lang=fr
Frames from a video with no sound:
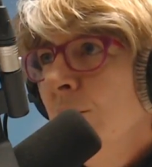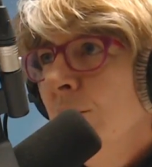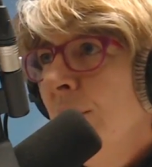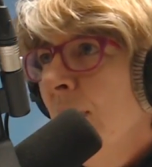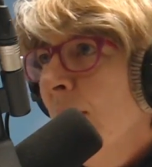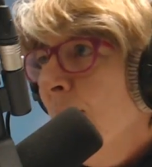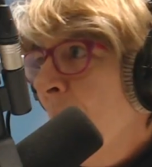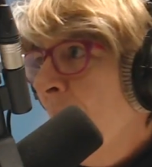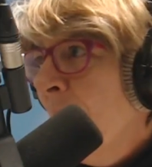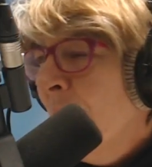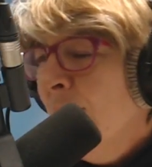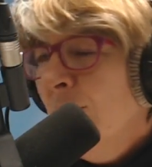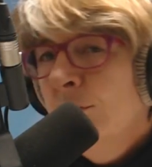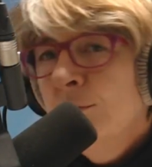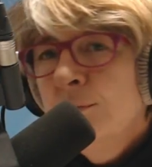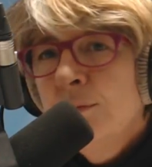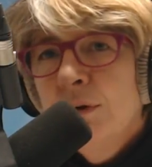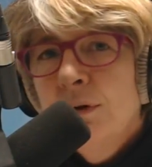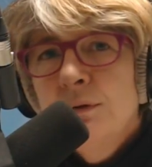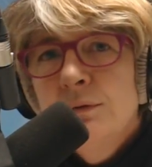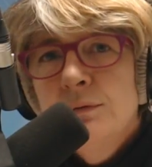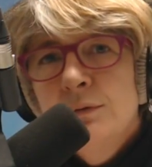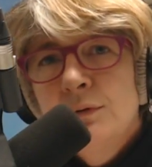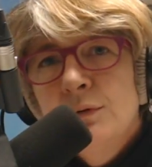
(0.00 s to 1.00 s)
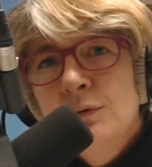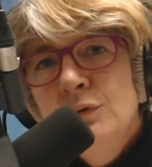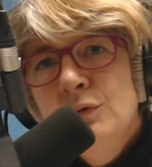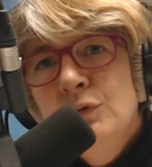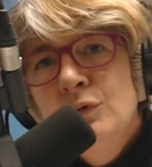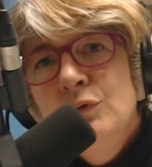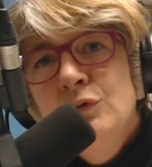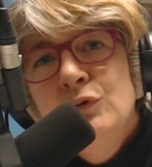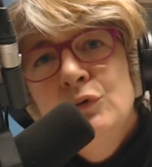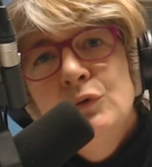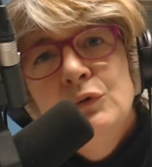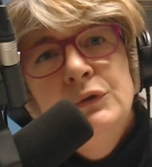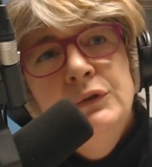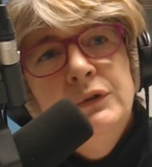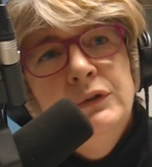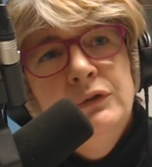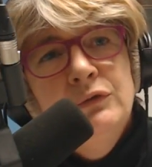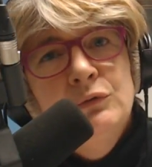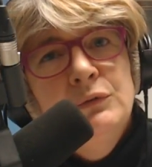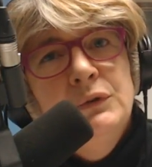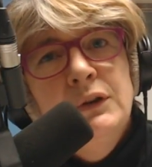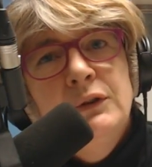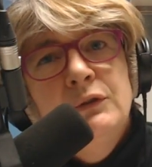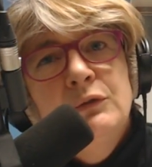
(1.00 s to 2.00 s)
d'appartements de, taudis
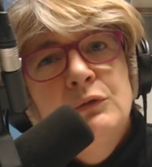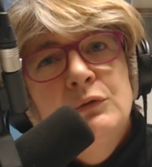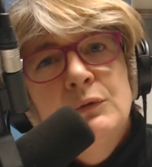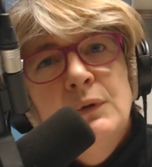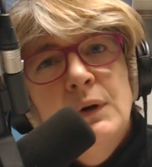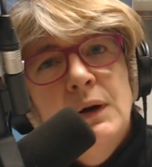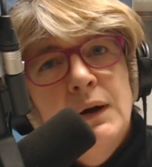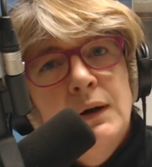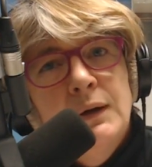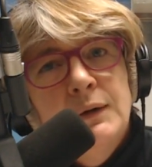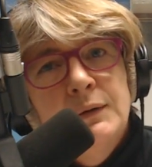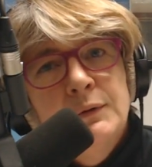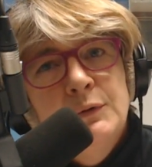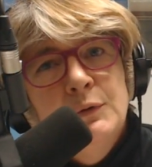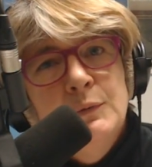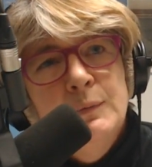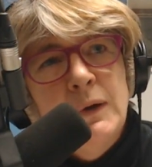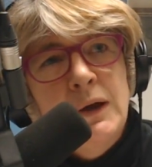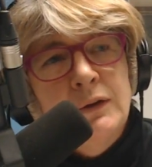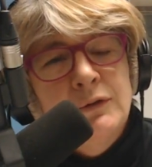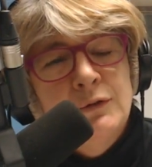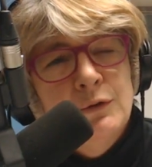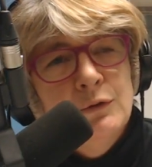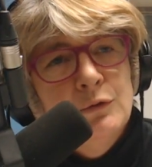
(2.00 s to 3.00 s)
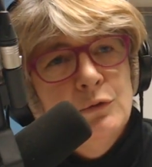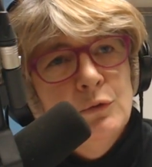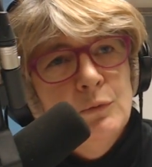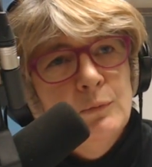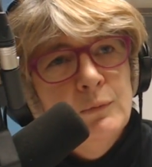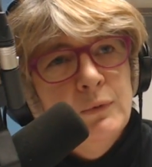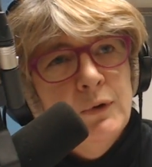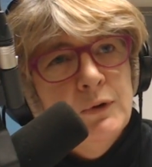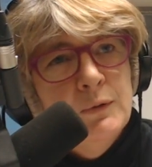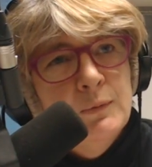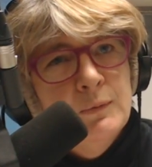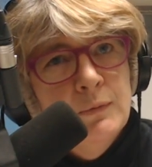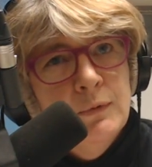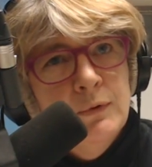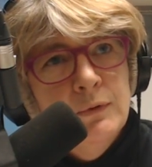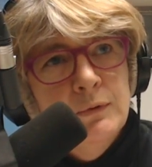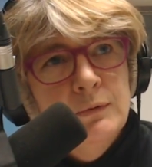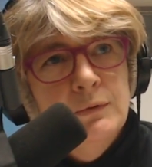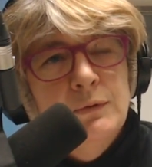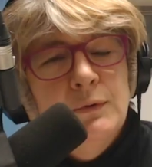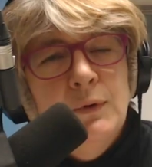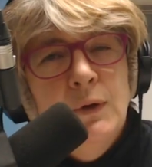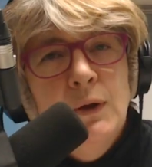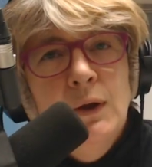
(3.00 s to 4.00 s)
sous les toits, de personnes
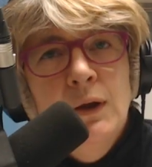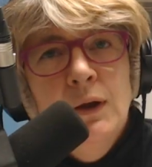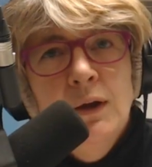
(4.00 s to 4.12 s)
complètement